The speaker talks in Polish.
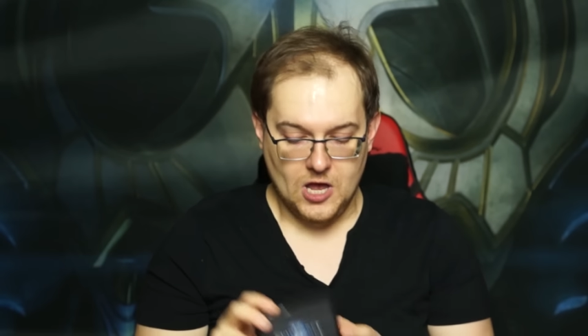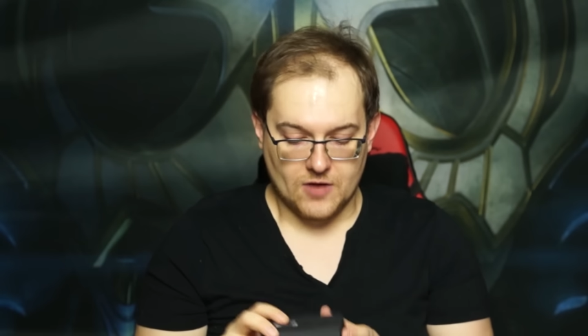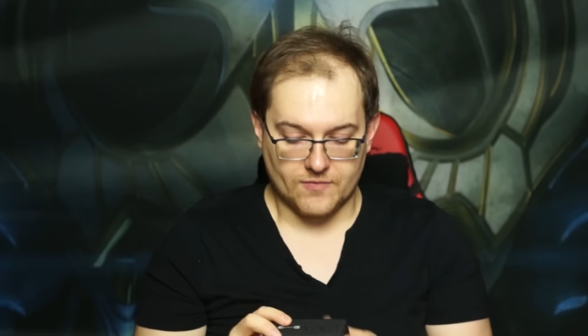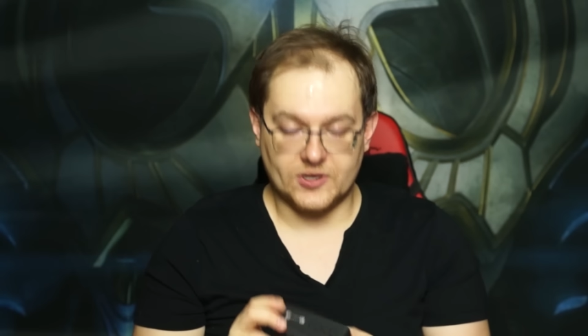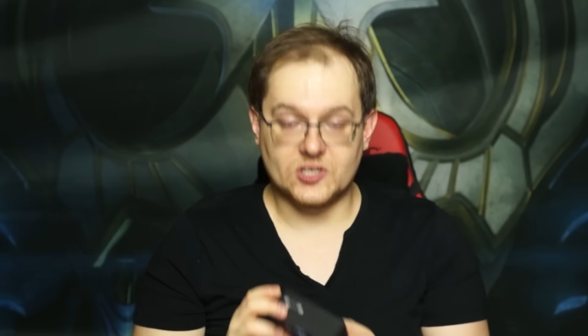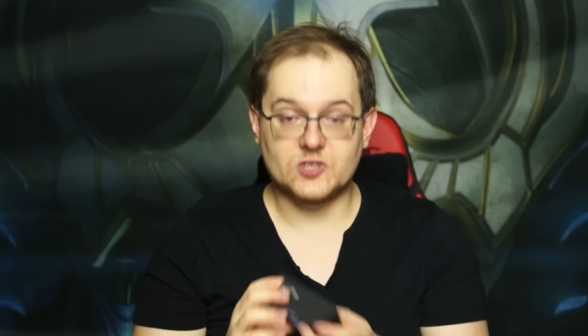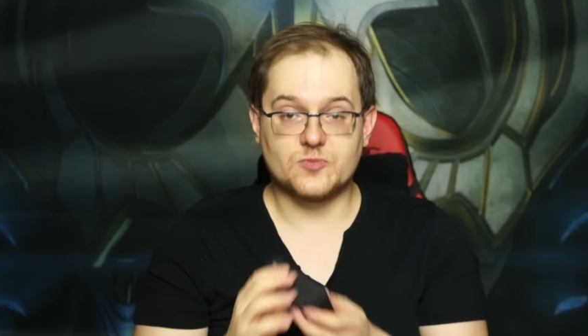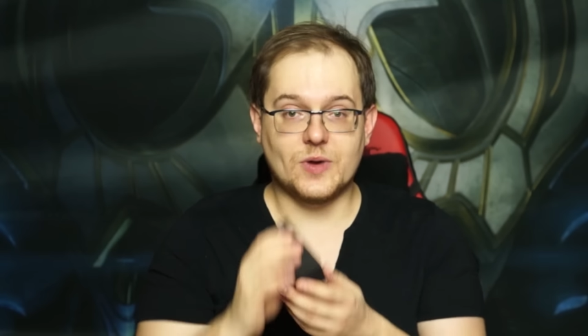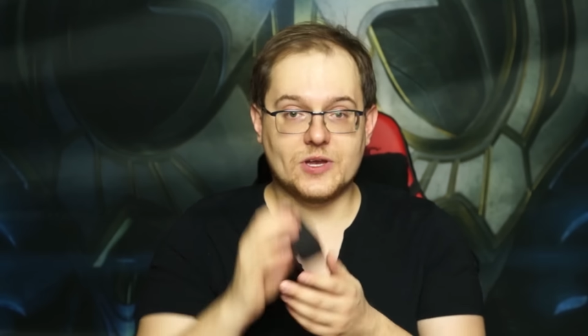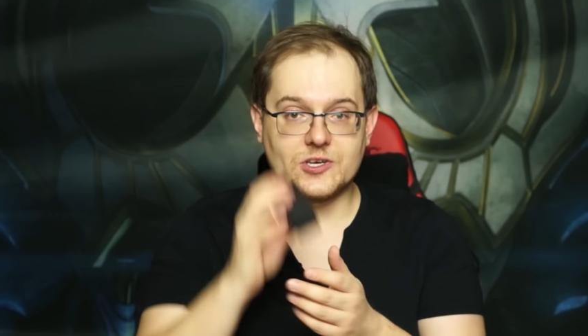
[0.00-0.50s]

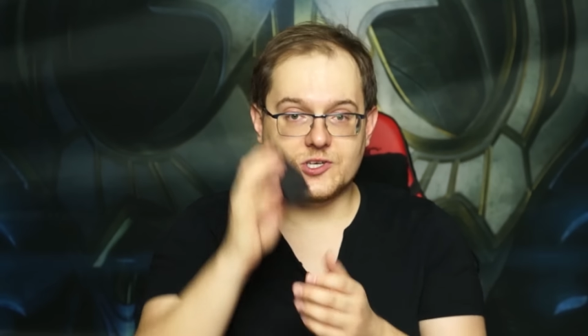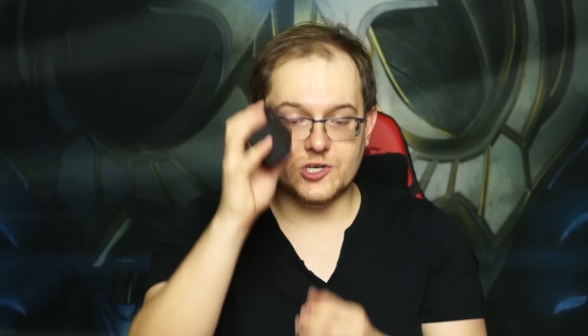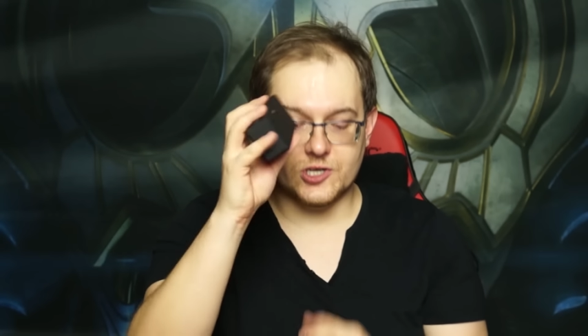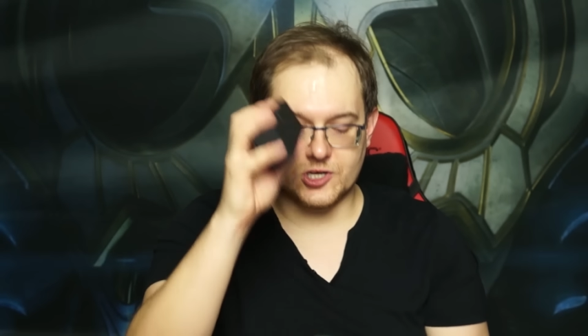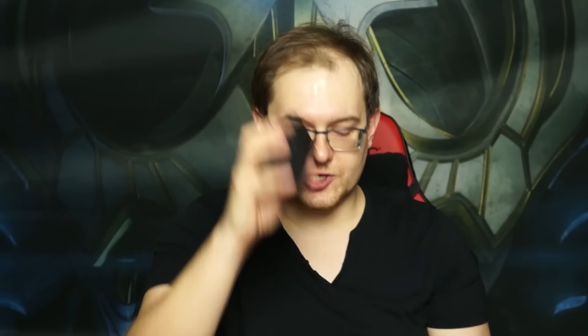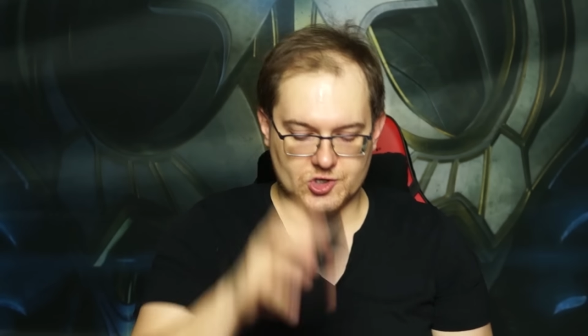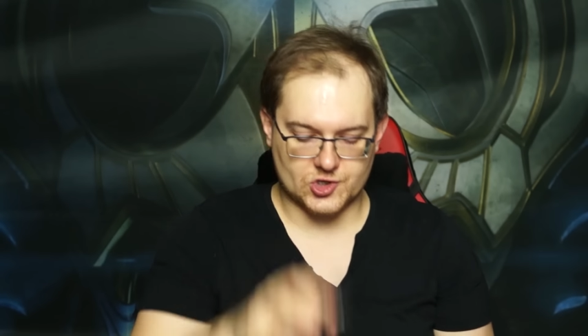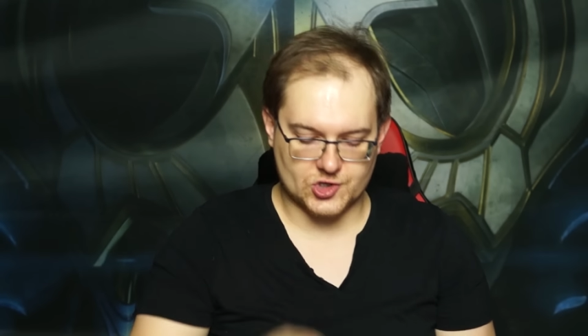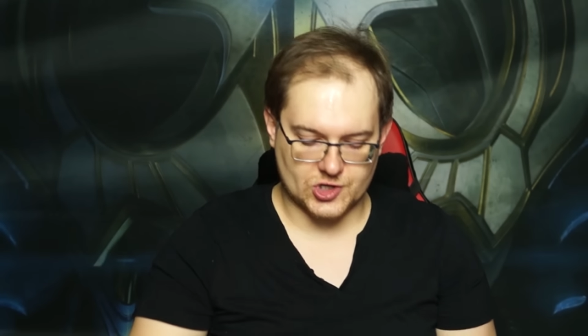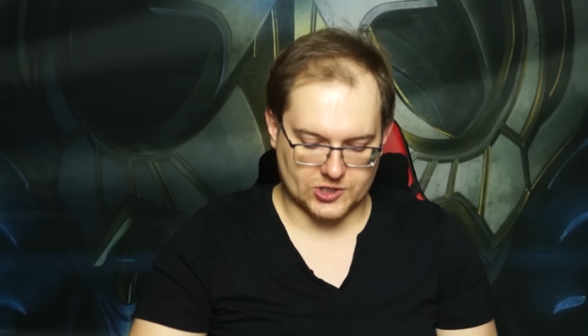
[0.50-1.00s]
Więc będzie
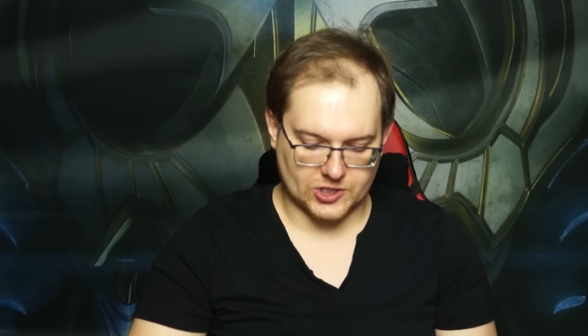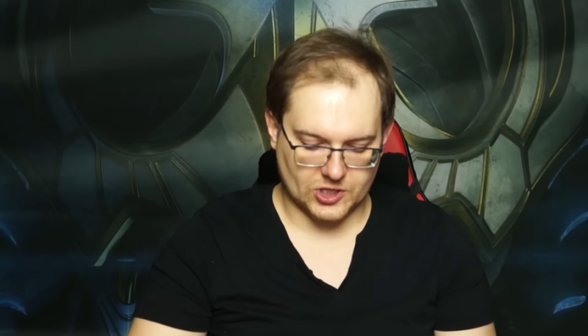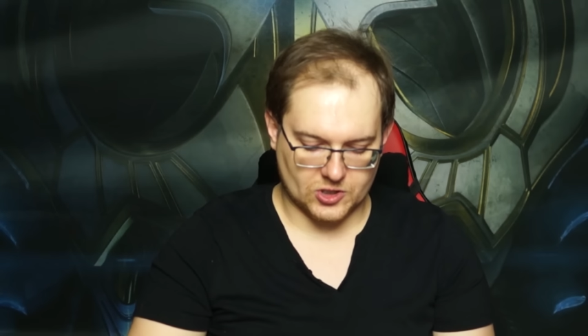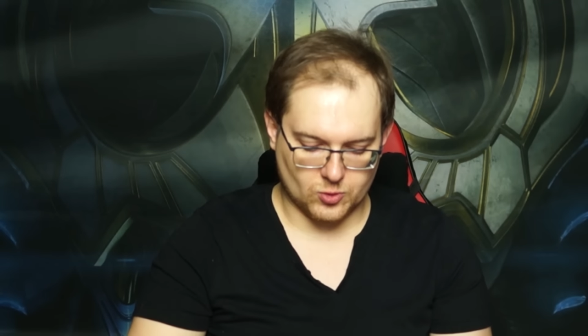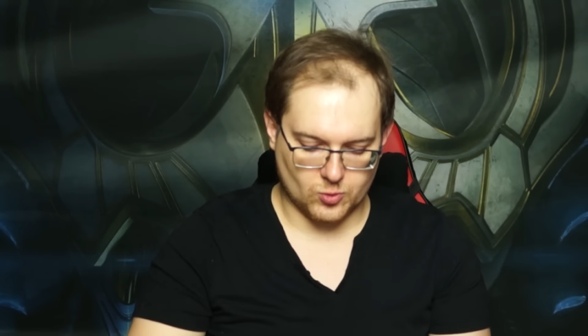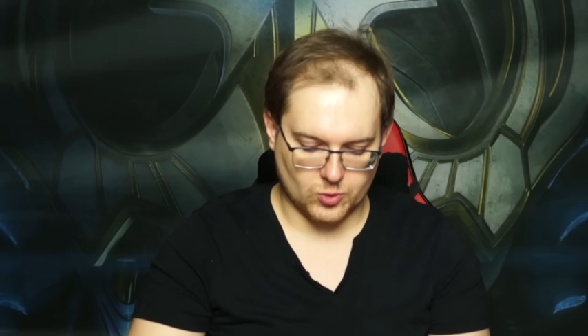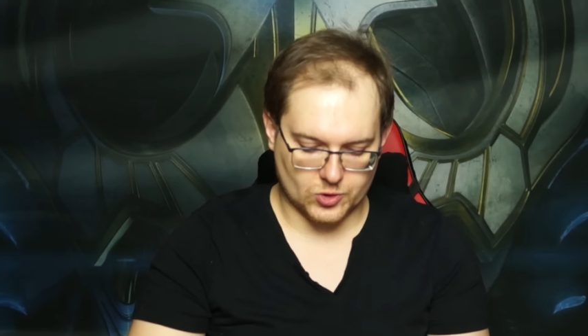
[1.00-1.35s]
jeszcze ten